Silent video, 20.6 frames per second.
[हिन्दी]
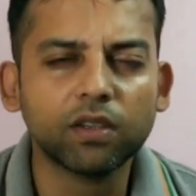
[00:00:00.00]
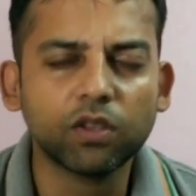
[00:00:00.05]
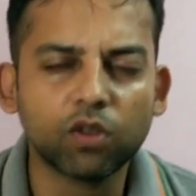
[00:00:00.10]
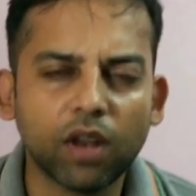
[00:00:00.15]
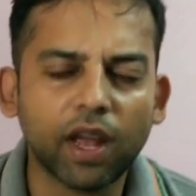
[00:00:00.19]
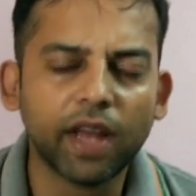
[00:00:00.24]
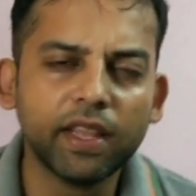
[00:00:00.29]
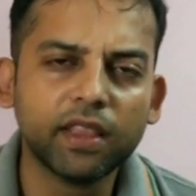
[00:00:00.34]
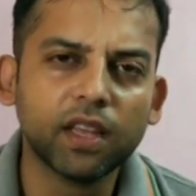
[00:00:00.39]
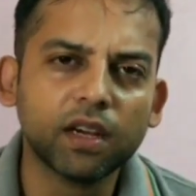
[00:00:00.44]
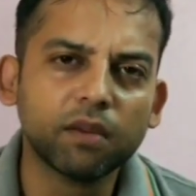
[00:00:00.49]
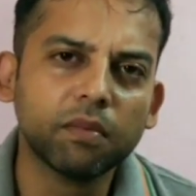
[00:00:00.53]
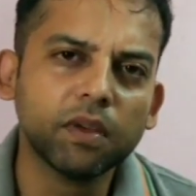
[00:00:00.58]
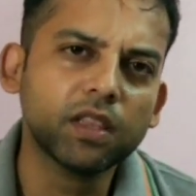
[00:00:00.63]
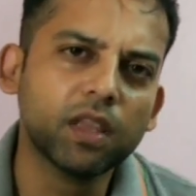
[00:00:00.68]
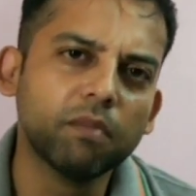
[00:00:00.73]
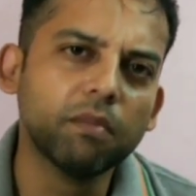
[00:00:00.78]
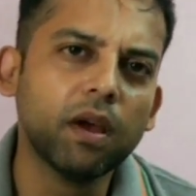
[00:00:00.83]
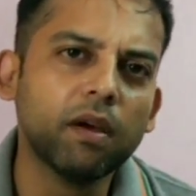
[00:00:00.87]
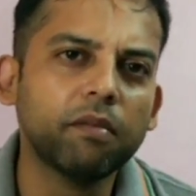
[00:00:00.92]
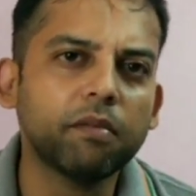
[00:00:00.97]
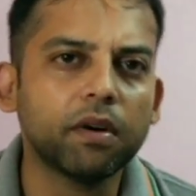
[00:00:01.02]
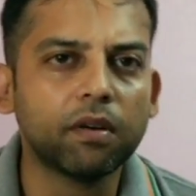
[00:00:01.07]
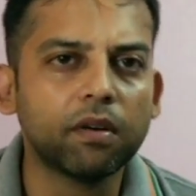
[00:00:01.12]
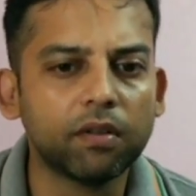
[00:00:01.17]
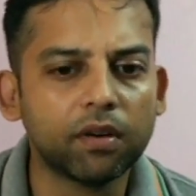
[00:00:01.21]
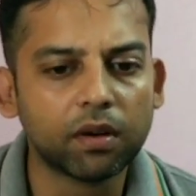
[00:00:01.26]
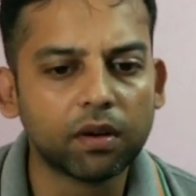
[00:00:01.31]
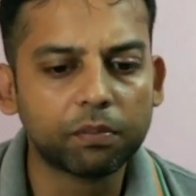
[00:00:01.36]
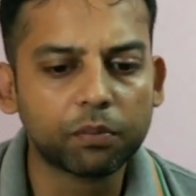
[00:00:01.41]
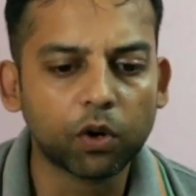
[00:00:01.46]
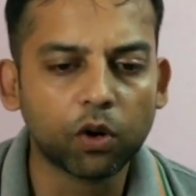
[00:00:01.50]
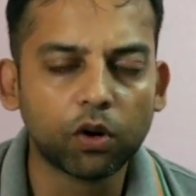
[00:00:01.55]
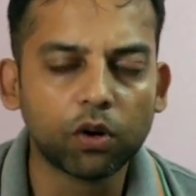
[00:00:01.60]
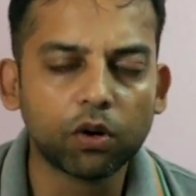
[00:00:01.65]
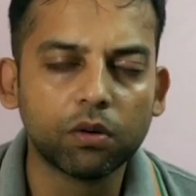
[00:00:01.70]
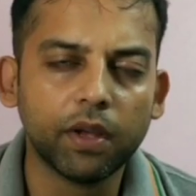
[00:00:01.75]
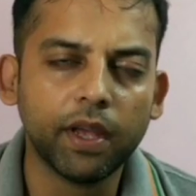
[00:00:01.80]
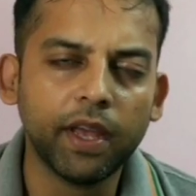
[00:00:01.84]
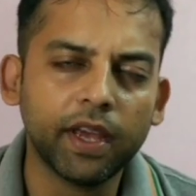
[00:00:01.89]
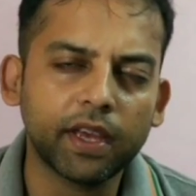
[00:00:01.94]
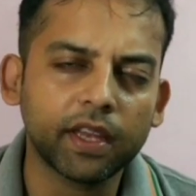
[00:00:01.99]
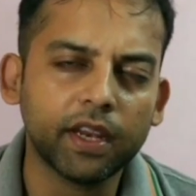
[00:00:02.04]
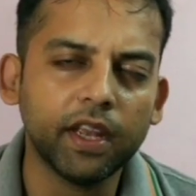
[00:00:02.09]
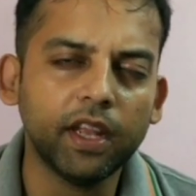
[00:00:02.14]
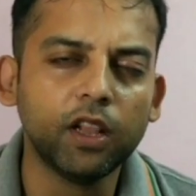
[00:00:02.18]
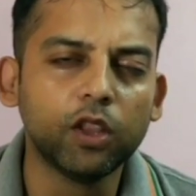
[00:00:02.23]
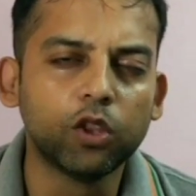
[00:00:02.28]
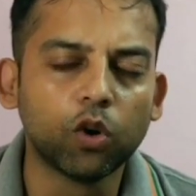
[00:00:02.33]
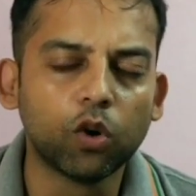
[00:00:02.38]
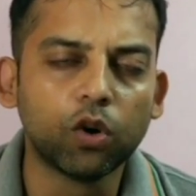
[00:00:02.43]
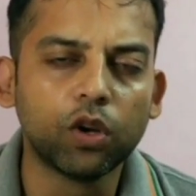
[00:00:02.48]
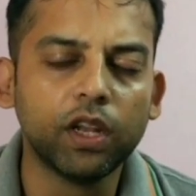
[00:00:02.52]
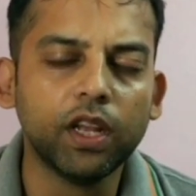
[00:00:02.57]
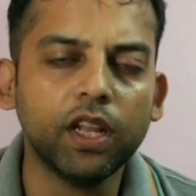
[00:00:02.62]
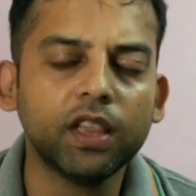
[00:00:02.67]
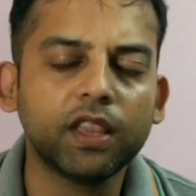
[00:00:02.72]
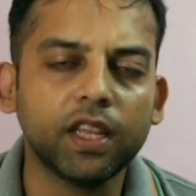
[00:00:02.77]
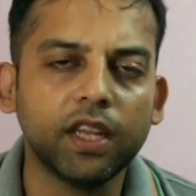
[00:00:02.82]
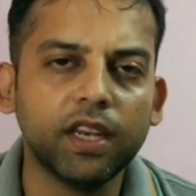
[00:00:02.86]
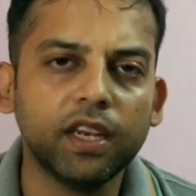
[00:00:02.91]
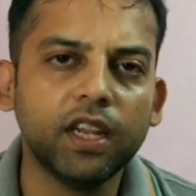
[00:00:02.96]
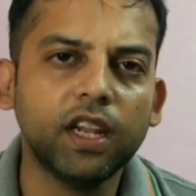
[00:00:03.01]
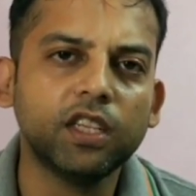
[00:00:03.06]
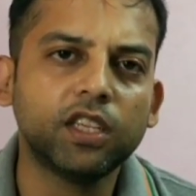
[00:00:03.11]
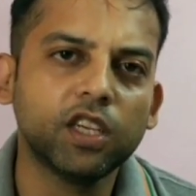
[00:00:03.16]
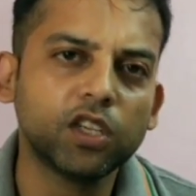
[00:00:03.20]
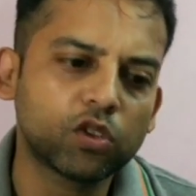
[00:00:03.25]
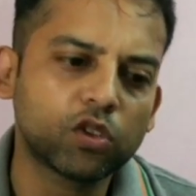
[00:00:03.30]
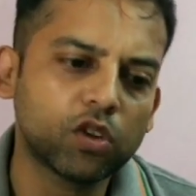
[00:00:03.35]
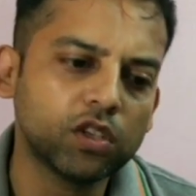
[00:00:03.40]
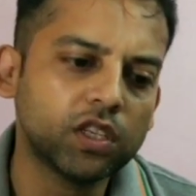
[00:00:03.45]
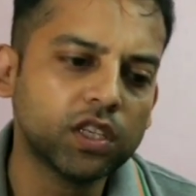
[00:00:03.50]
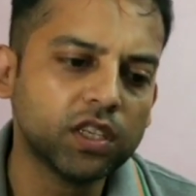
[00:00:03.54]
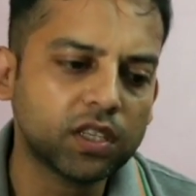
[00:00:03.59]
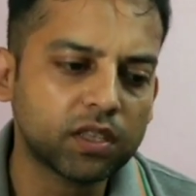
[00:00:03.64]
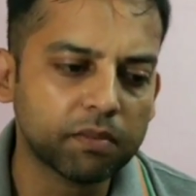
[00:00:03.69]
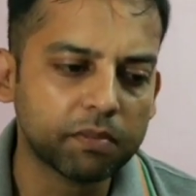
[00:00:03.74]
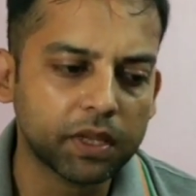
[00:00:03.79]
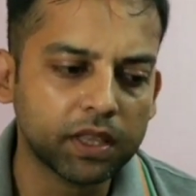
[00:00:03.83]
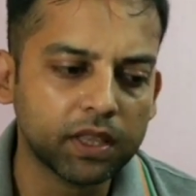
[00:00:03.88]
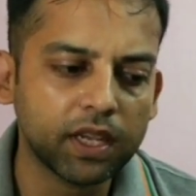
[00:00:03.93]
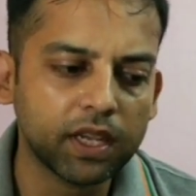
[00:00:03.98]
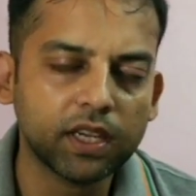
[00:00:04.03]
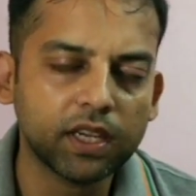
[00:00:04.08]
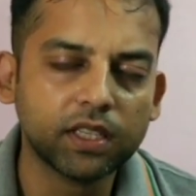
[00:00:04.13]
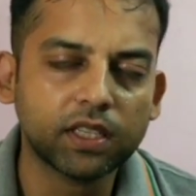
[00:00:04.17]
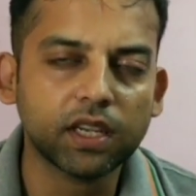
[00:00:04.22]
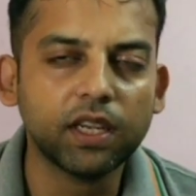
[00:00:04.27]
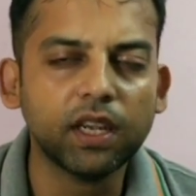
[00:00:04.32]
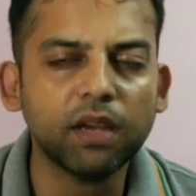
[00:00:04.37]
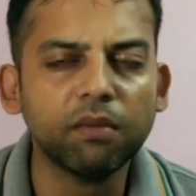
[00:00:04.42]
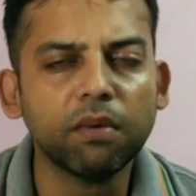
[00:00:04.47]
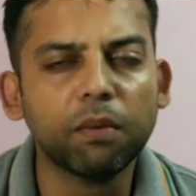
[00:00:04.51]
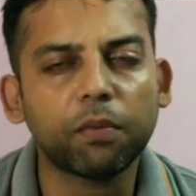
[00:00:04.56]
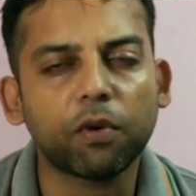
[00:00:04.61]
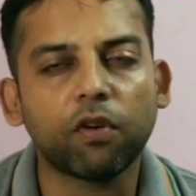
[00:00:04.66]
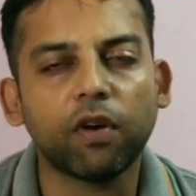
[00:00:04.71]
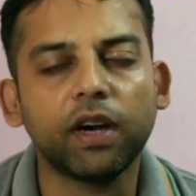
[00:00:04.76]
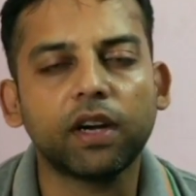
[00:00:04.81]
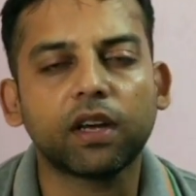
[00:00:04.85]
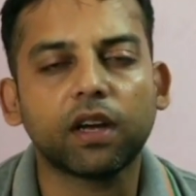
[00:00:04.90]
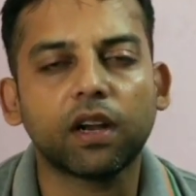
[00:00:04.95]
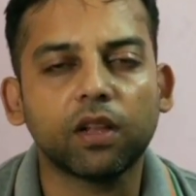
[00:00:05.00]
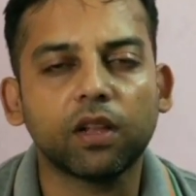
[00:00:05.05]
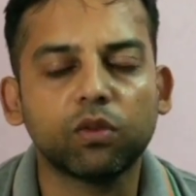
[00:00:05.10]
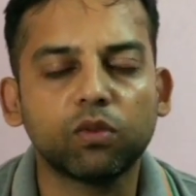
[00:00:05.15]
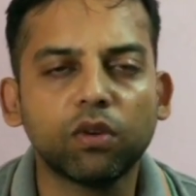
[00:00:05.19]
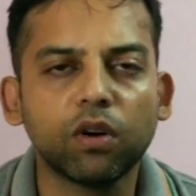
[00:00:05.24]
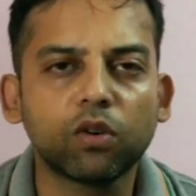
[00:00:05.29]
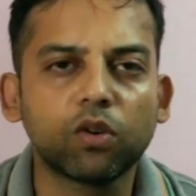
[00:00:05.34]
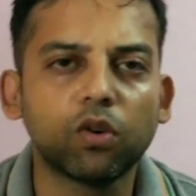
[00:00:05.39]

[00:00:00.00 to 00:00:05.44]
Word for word: जुलाई तक में तब मैं आपको एक रील दो रील तीन रील जिसको जिस बंदे की चाहिए मैं प्रोवाइड करा दूंगा